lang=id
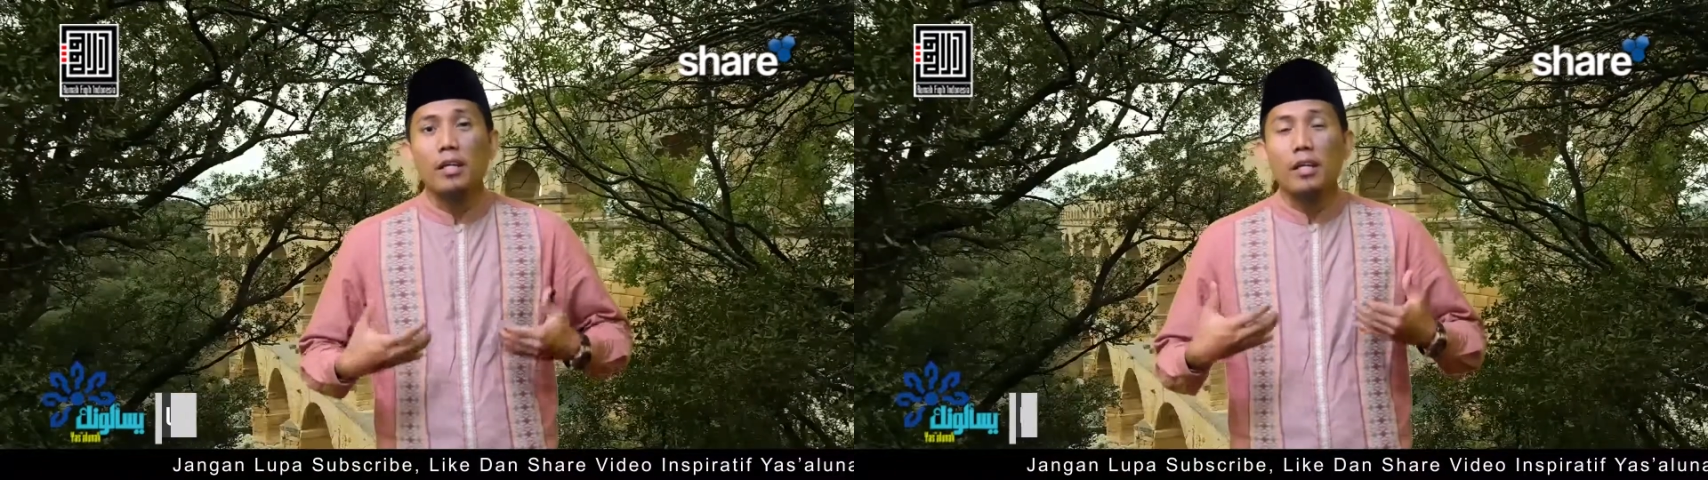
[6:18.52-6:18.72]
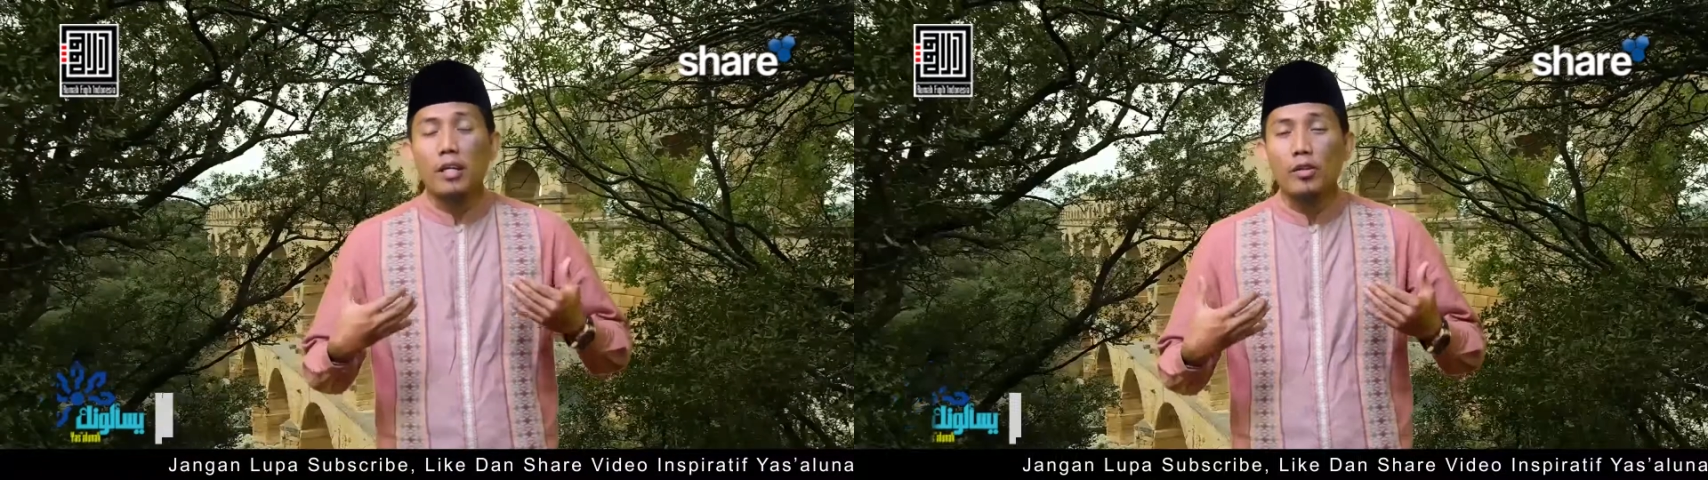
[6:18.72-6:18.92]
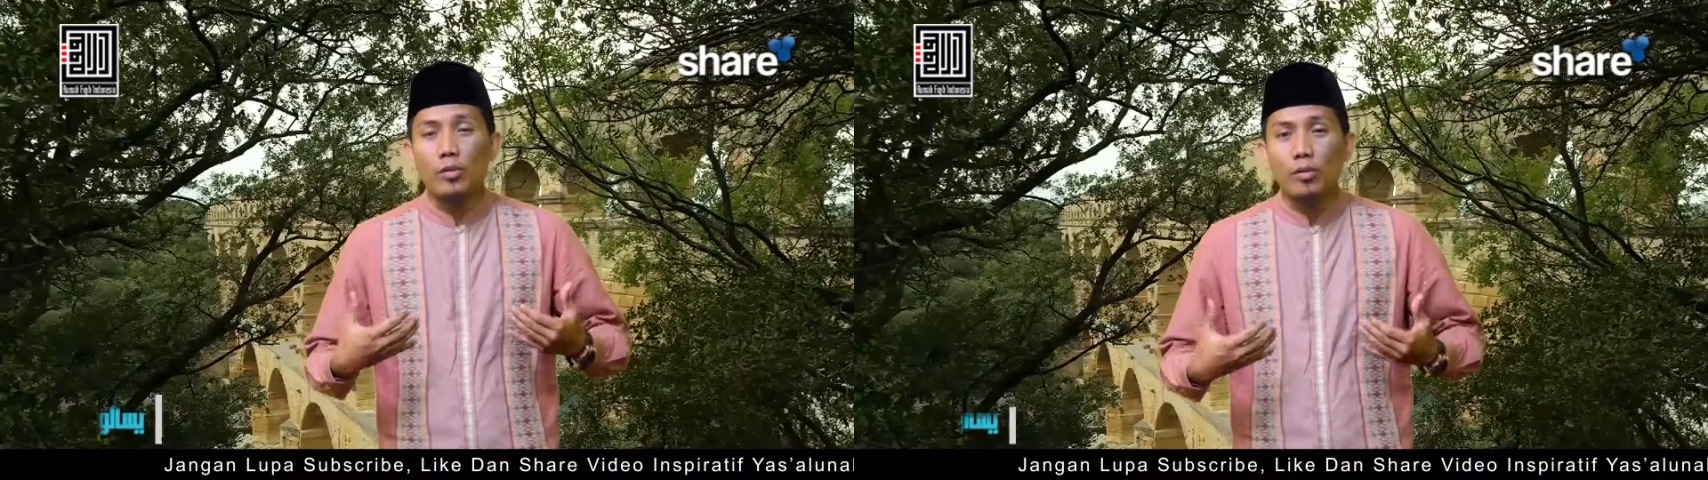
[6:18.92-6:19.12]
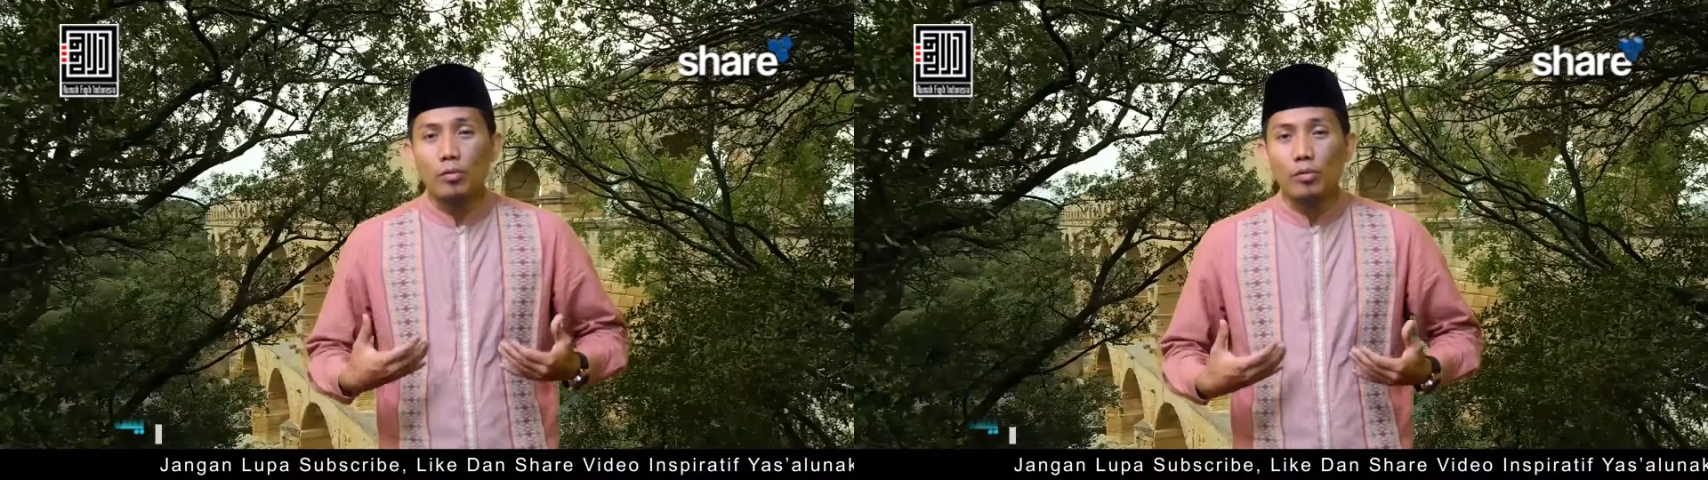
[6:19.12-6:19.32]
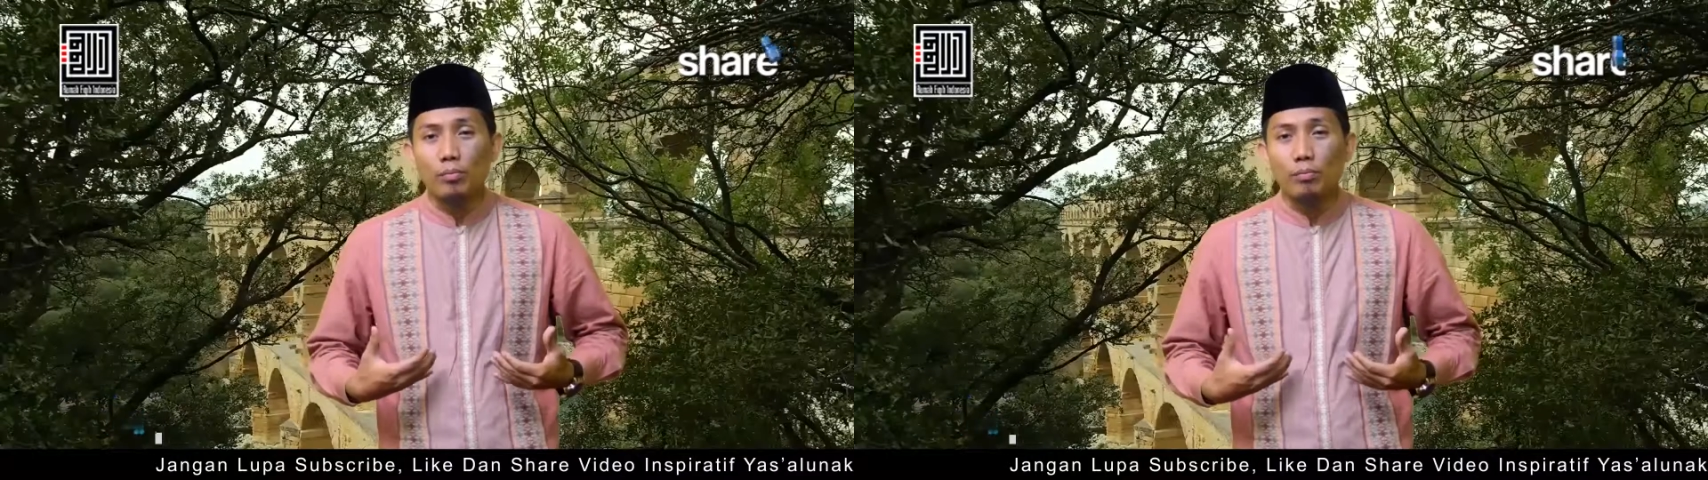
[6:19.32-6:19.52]

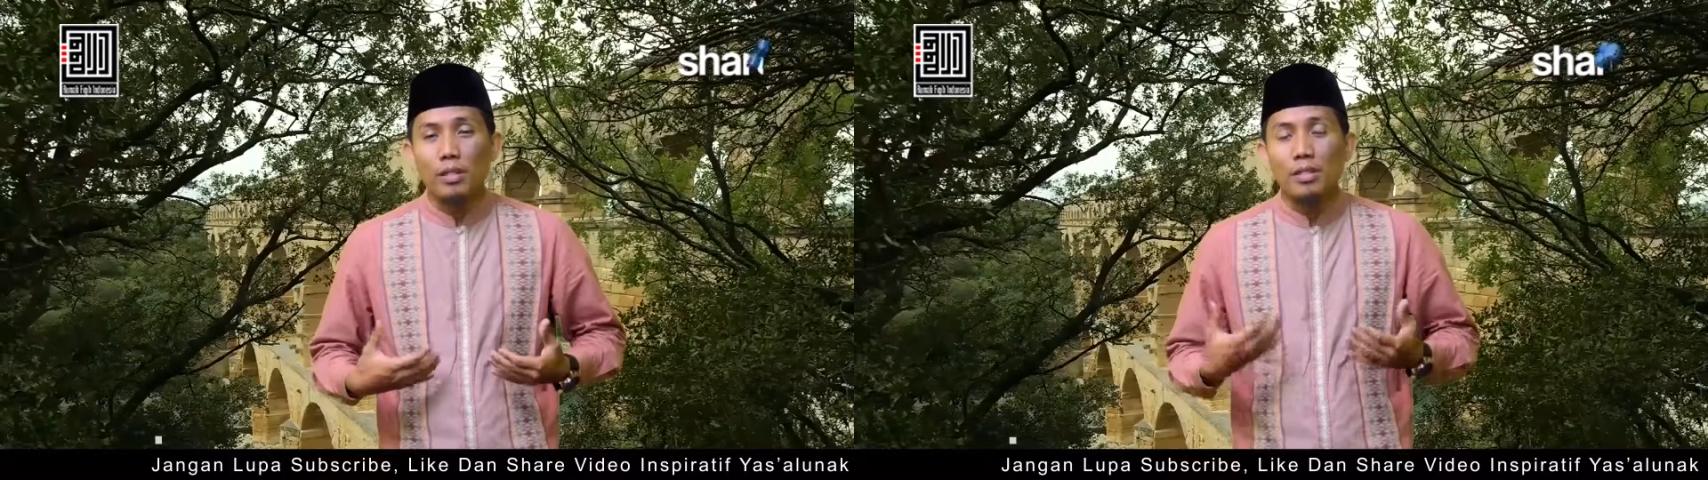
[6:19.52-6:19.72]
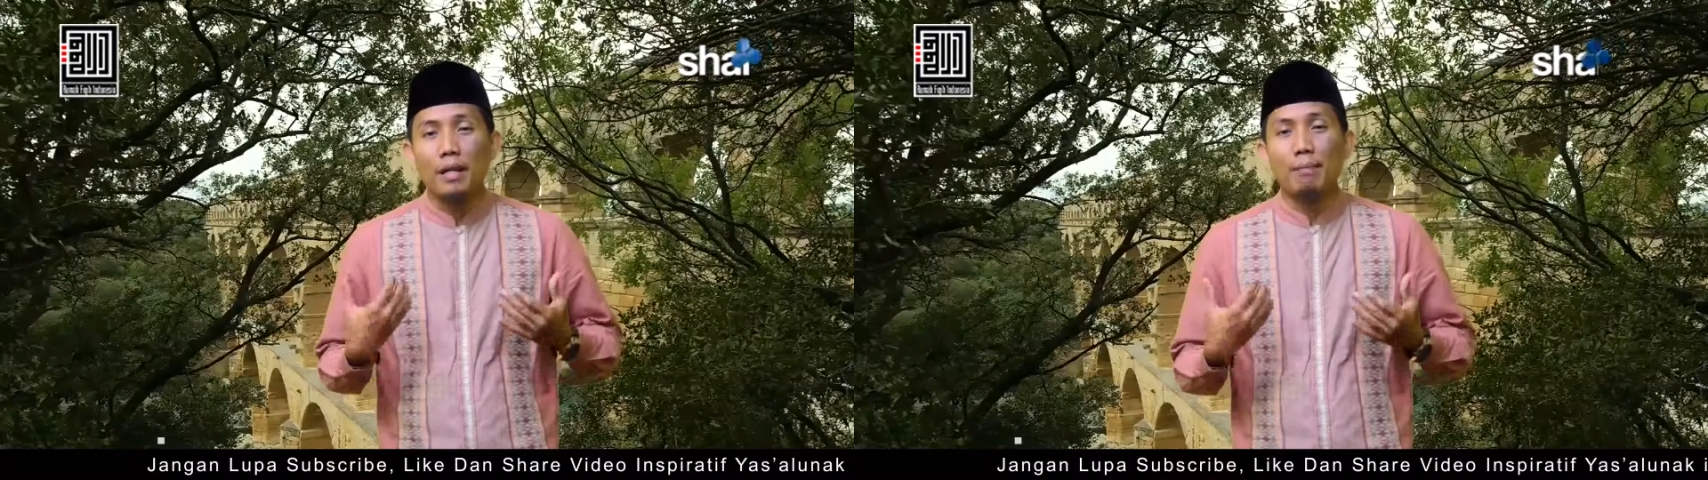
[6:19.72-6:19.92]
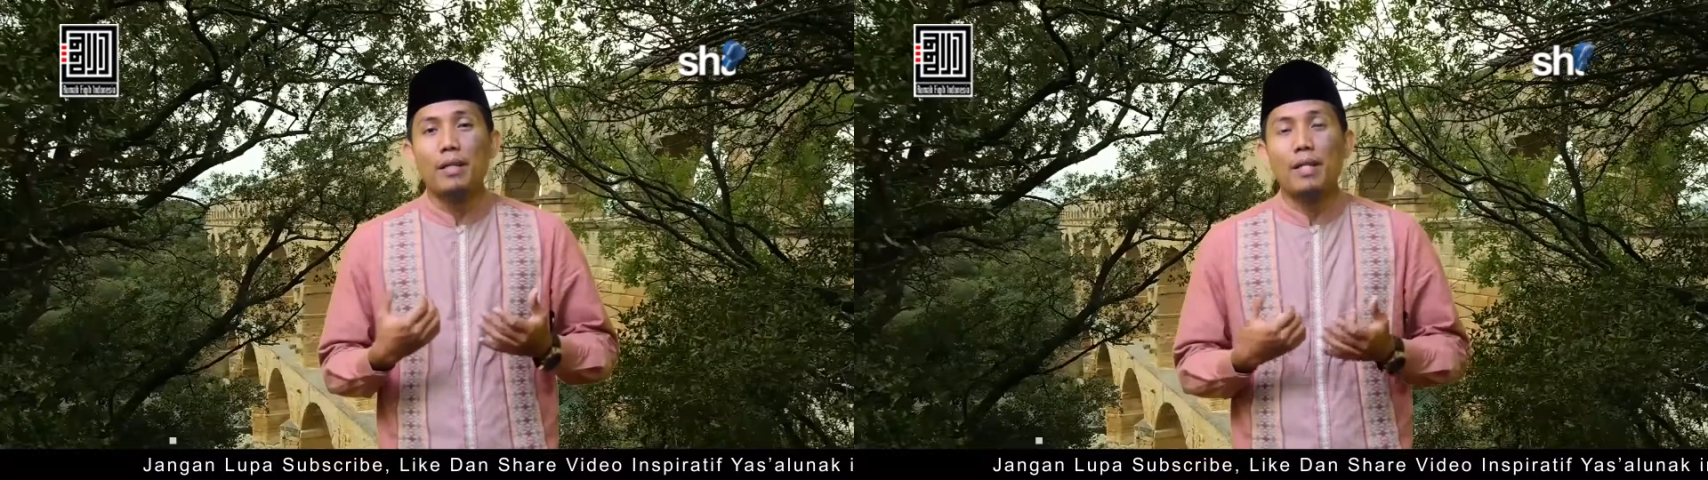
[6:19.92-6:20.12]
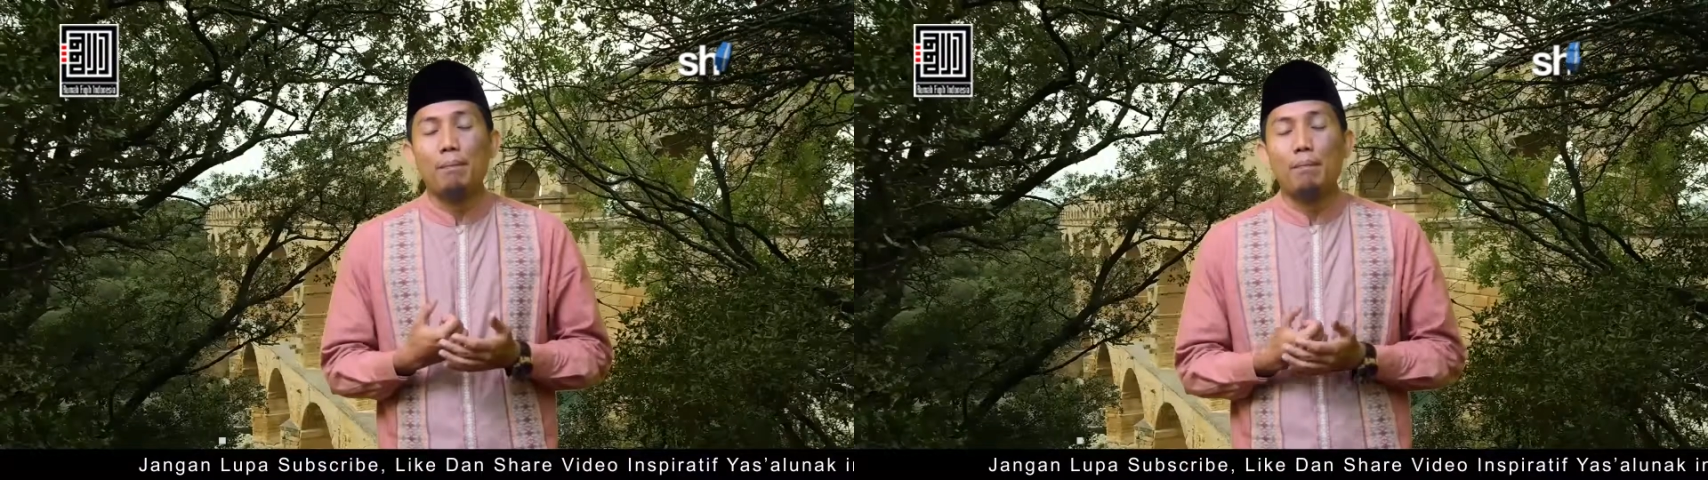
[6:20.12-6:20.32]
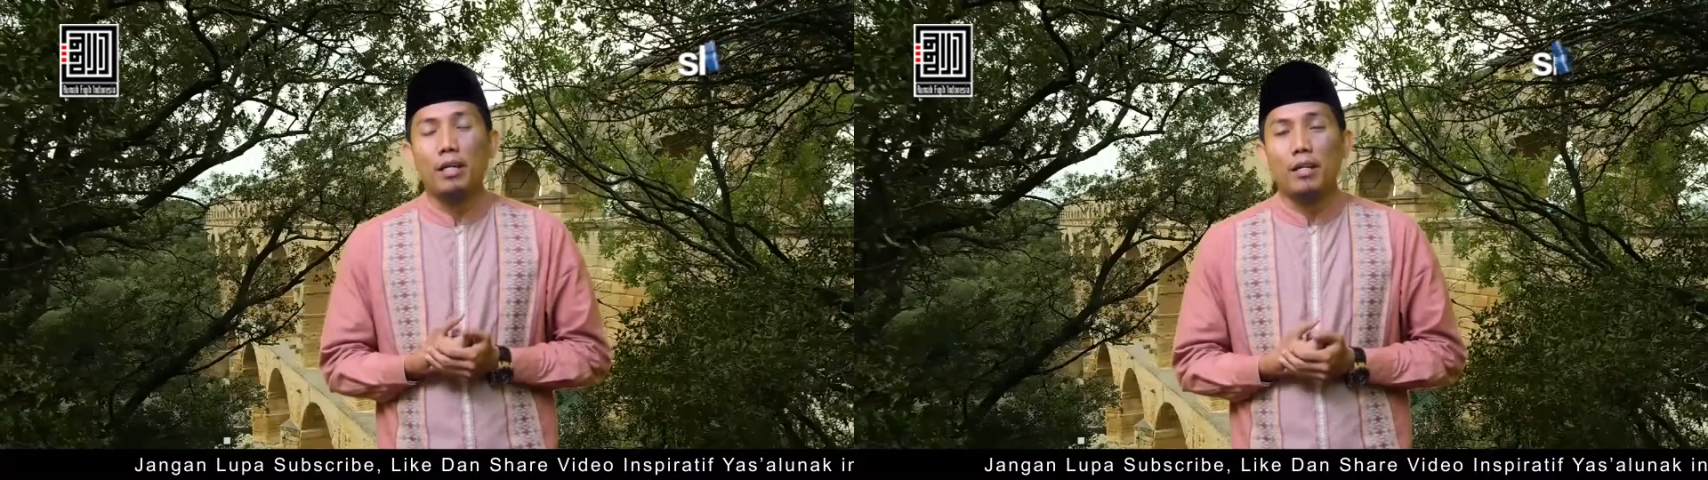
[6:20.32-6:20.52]
itu bisa
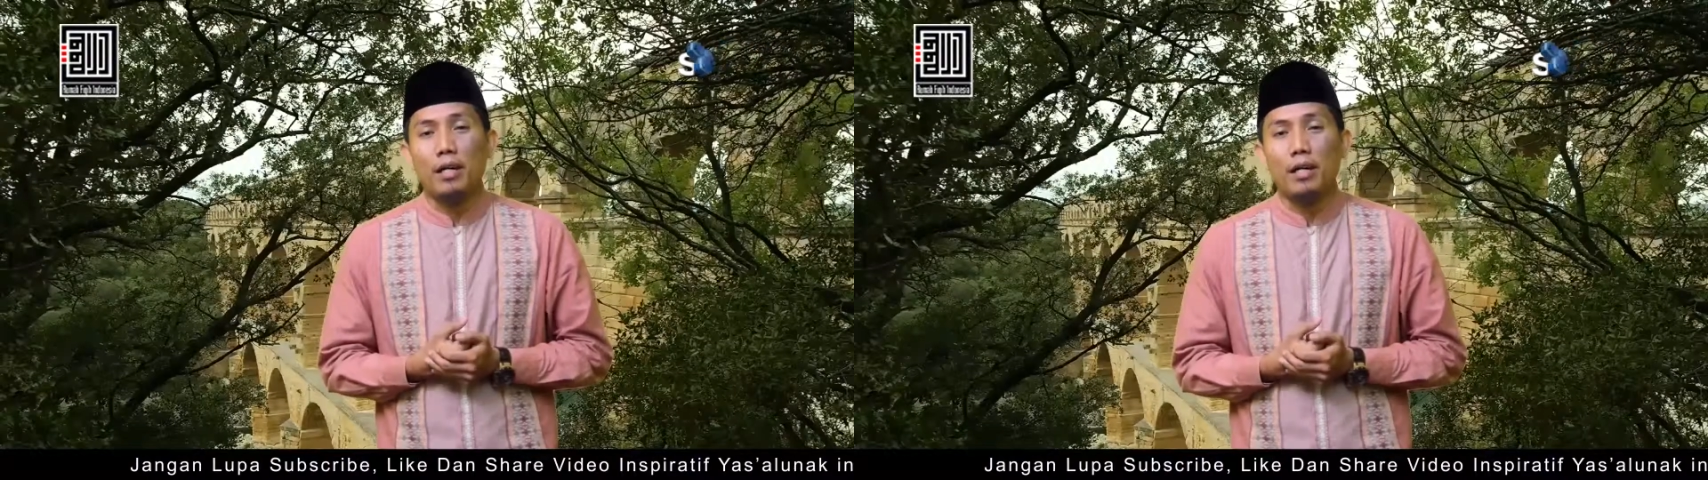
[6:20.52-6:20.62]
mendapatkan